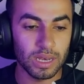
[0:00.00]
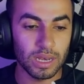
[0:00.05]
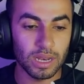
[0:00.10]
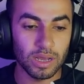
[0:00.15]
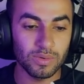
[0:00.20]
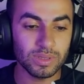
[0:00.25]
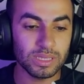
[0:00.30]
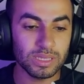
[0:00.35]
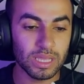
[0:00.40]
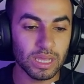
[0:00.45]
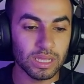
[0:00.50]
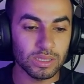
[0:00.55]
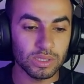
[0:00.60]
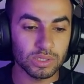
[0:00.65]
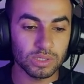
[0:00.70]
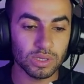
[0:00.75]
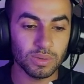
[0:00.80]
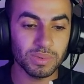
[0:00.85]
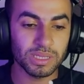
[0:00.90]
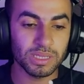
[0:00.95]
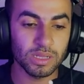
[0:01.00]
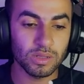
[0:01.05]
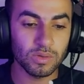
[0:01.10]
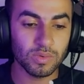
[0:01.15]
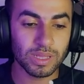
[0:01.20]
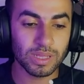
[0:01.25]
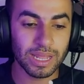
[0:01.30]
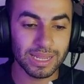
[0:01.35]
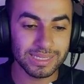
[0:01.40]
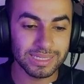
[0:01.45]
لو انت نظام
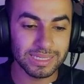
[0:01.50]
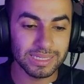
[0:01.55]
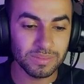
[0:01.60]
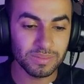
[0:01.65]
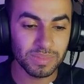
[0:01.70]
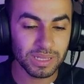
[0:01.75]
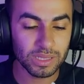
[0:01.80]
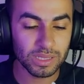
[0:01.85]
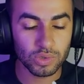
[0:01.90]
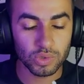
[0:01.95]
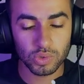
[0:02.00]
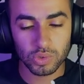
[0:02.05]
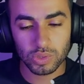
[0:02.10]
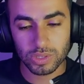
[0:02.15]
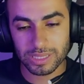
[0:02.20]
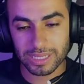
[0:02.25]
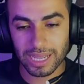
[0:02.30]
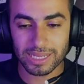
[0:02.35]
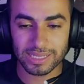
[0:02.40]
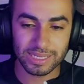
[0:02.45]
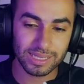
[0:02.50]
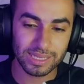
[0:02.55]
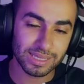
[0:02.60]
32 بت يستحسن